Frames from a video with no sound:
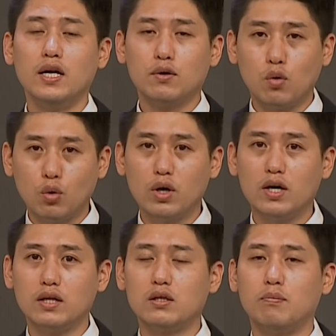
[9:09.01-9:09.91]
고로와
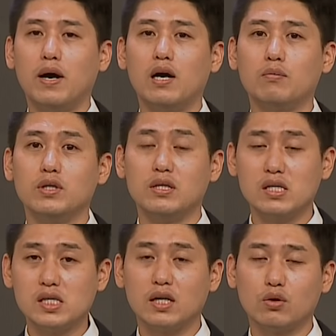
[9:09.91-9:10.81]
같은 마음이
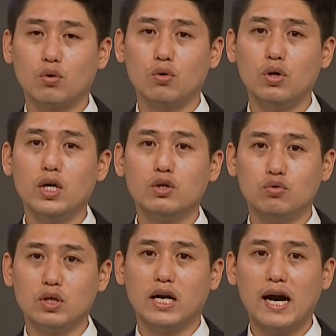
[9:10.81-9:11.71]
들지 않도록
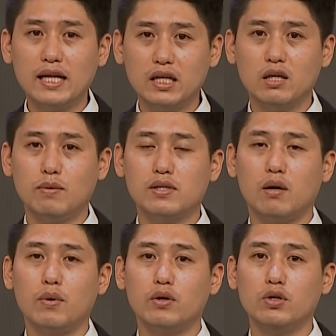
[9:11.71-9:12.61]
우리가 하나님의
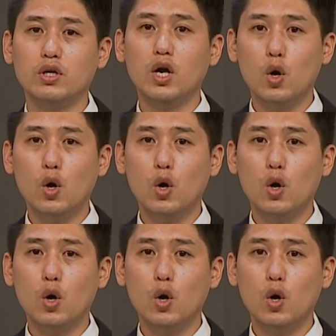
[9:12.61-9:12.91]
사명을